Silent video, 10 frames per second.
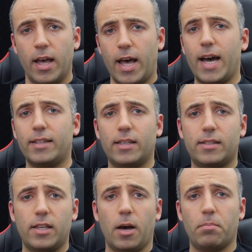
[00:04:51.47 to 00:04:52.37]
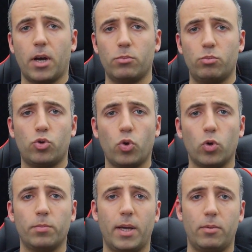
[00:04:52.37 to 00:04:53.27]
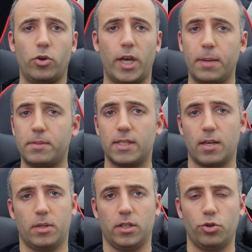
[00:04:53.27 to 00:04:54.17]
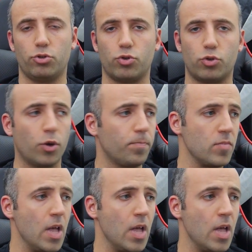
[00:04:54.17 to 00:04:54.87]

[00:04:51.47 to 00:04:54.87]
Her testi yapmak mümkün olmayabiliyor. Hepsi zaman alıyor çünkü.